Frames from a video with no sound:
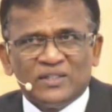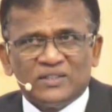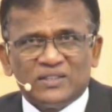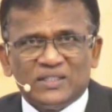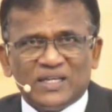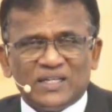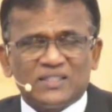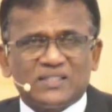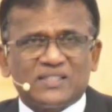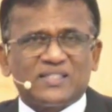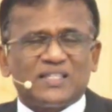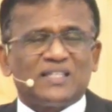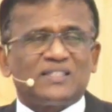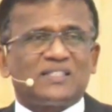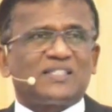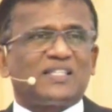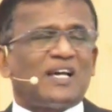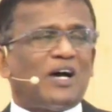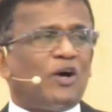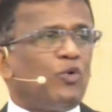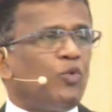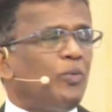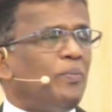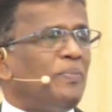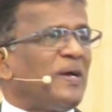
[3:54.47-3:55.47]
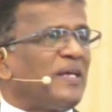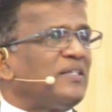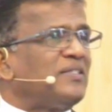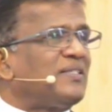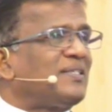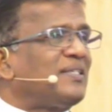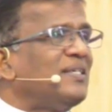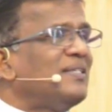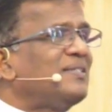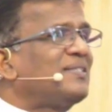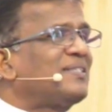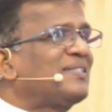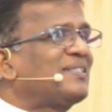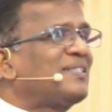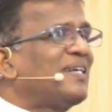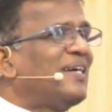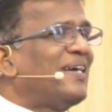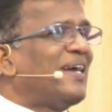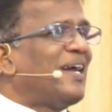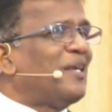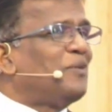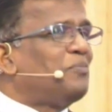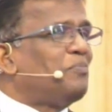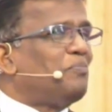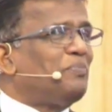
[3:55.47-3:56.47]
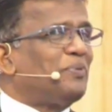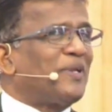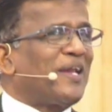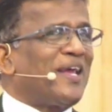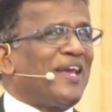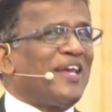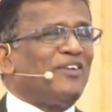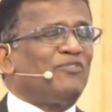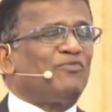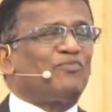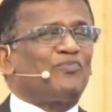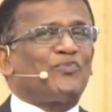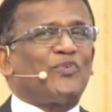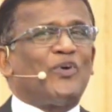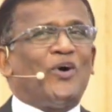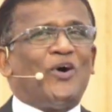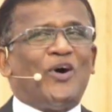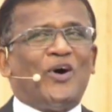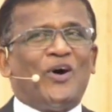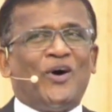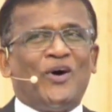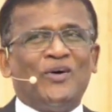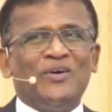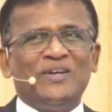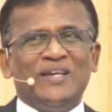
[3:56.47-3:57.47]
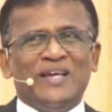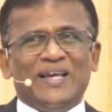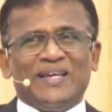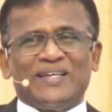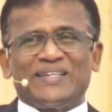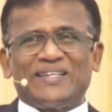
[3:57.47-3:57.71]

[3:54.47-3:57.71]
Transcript: Just as how my sister had prayed for